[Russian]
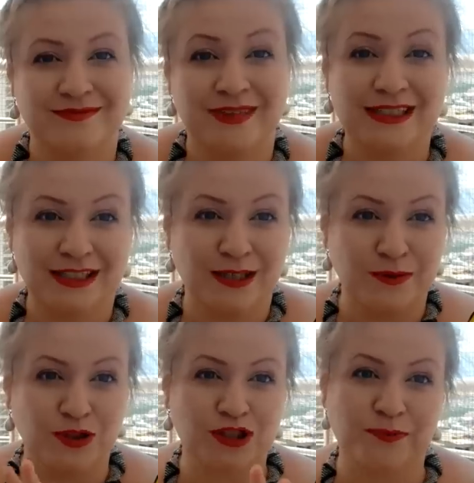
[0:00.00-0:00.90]
Если
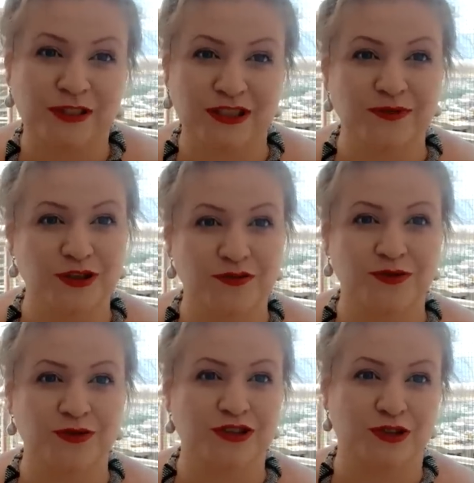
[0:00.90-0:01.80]
немножко поживете в
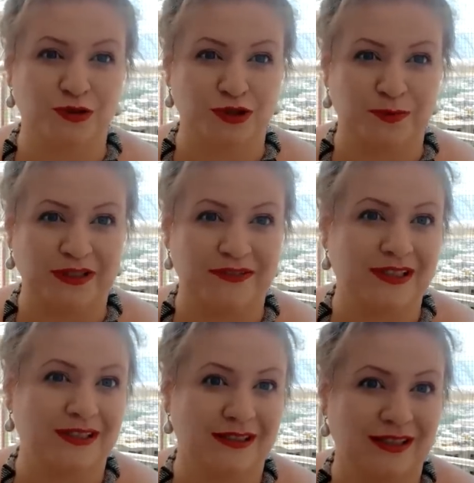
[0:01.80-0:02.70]
Турции, тоже
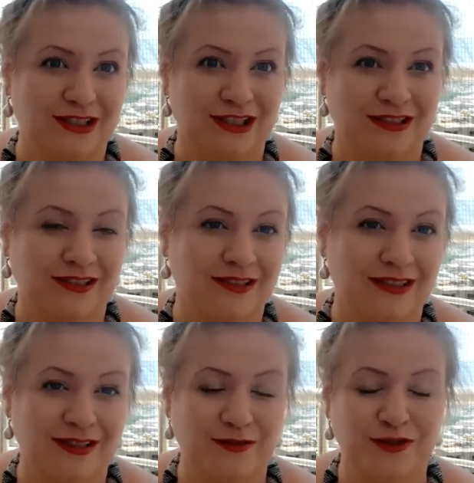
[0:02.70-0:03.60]
привыкните так считать.
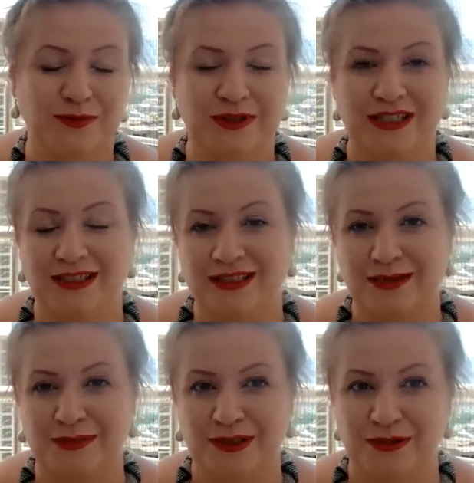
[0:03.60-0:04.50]
Я, в общем-то, и
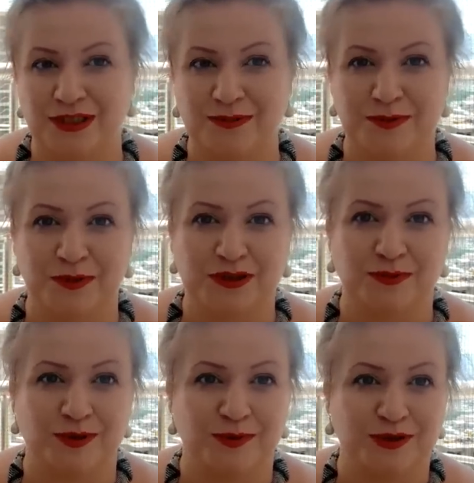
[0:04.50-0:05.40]
тем, и другим
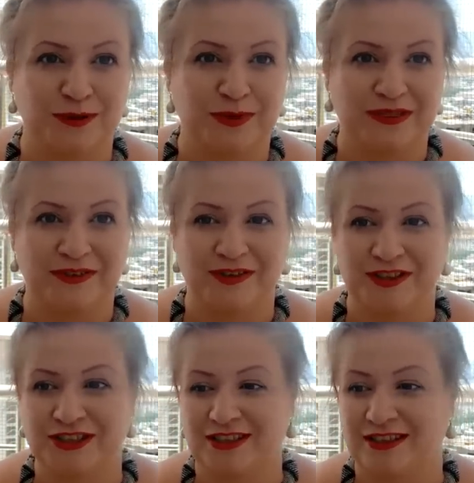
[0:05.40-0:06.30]
способом уже
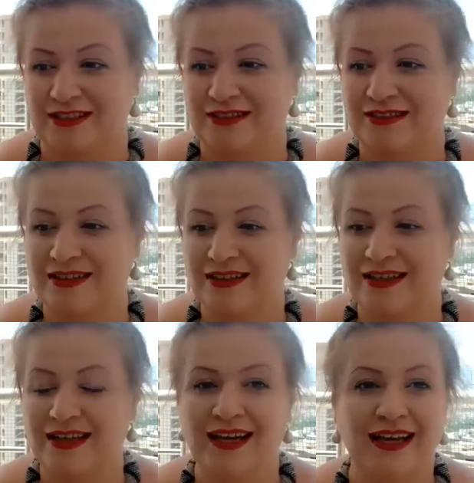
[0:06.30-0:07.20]
привыкла считать.
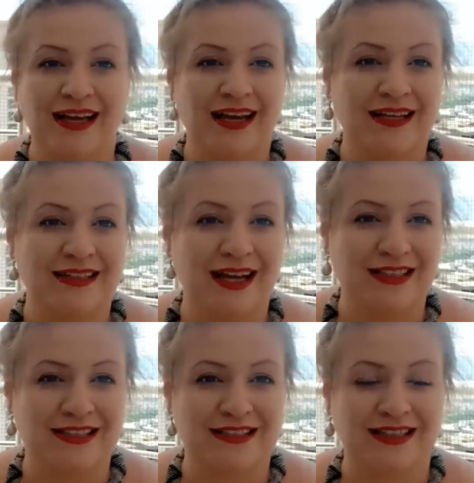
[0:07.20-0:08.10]

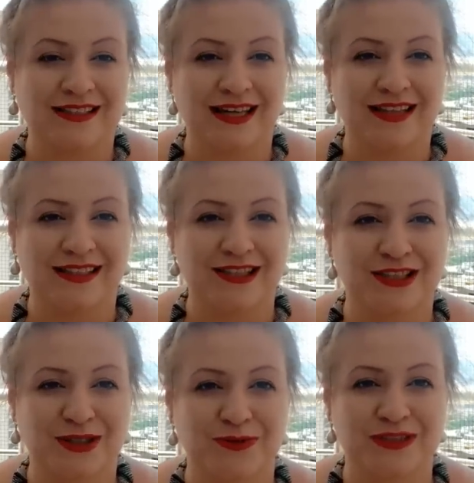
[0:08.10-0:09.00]
Дальше, когда
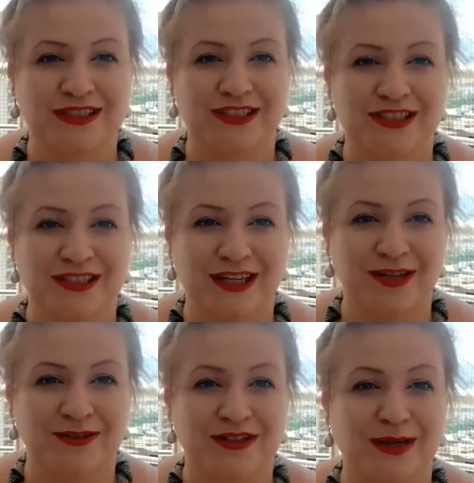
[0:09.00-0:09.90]
наши русские
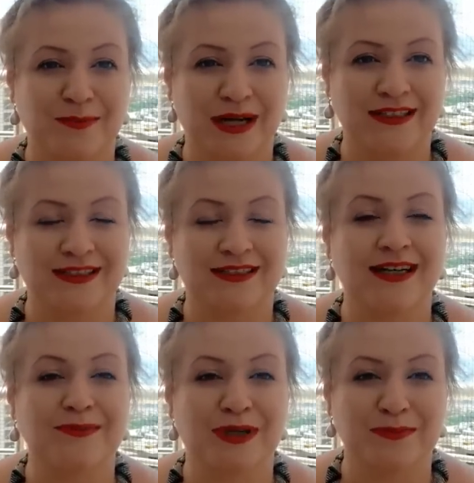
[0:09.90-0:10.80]
считают на пальцах,
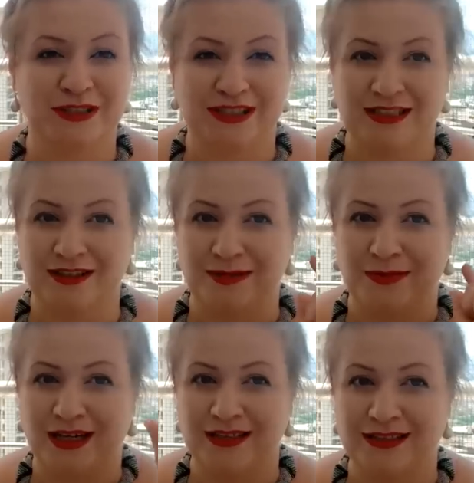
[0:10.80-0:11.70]
как мы обычно делаем?
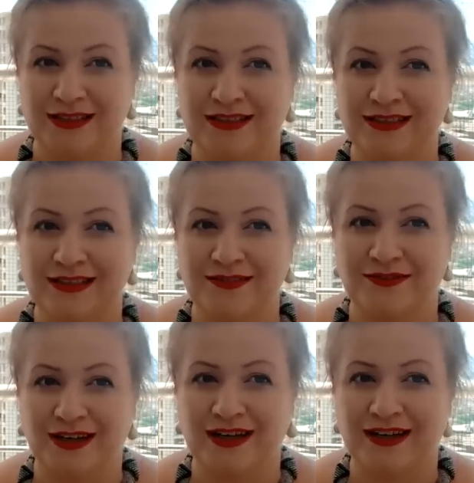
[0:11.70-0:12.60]
Один,
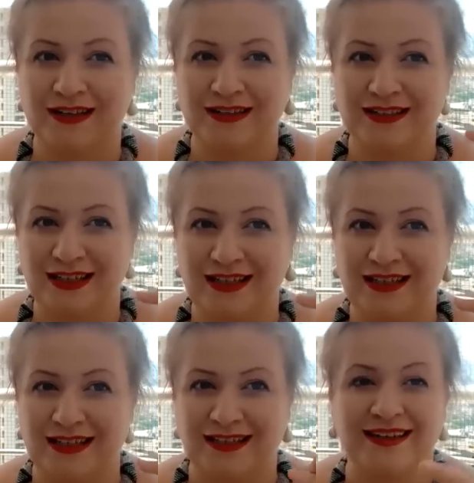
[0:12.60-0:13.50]
два,
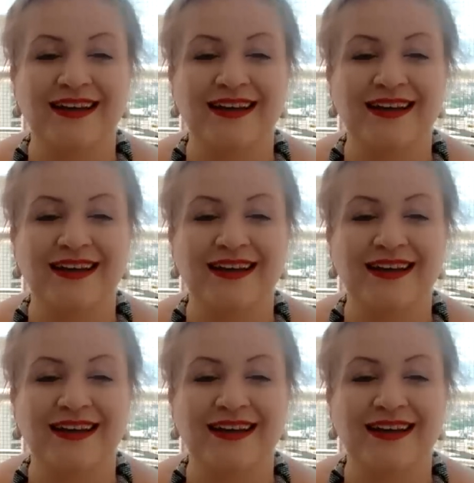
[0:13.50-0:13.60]
три.